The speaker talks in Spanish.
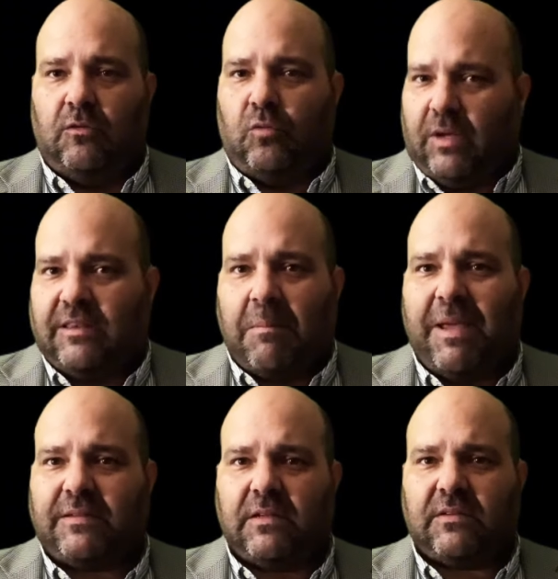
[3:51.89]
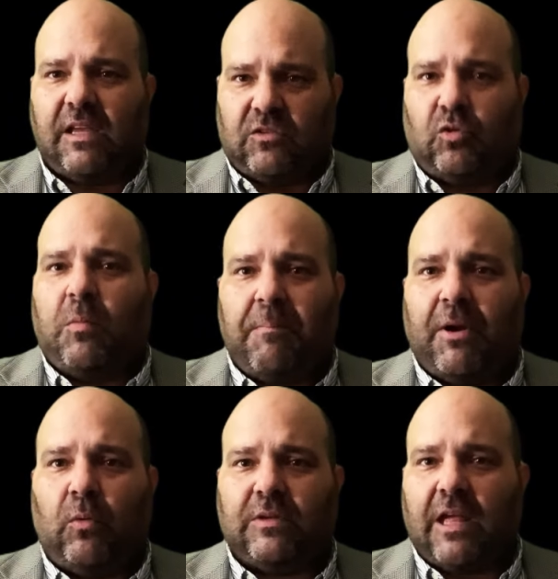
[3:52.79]
Durante meses estuve
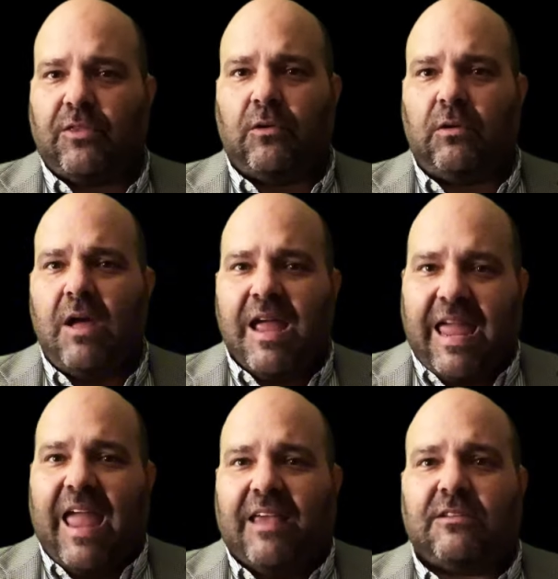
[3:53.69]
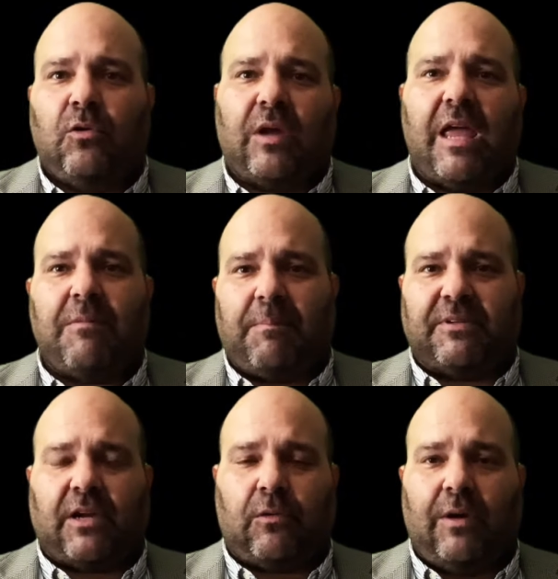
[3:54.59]
preguntando qué es lo que iba a
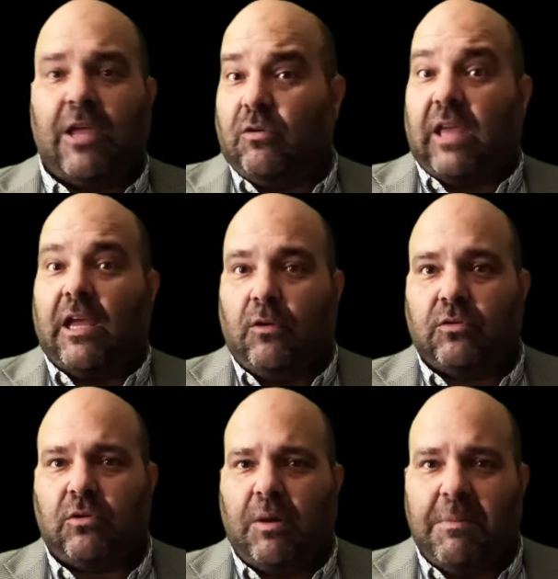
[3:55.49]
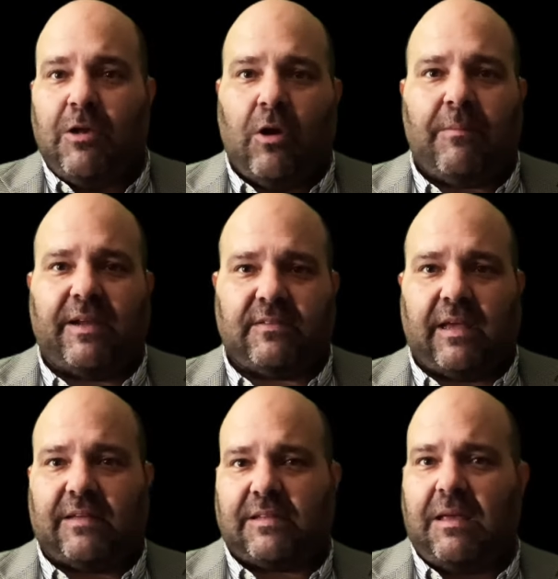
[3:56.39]
pasar con ellos e incluso Emilio Álvarez y
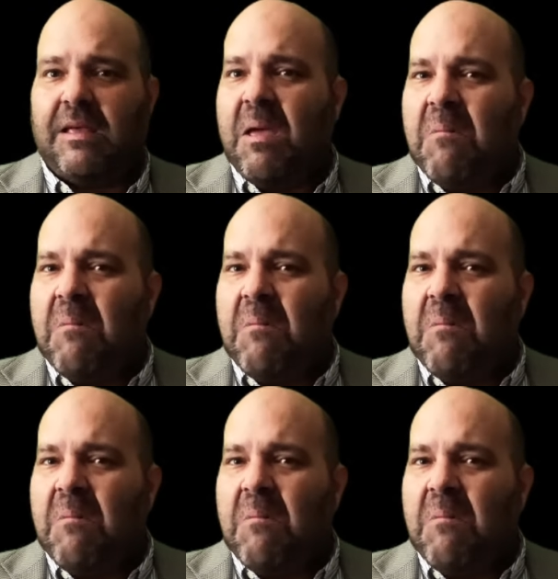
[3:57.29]
Casa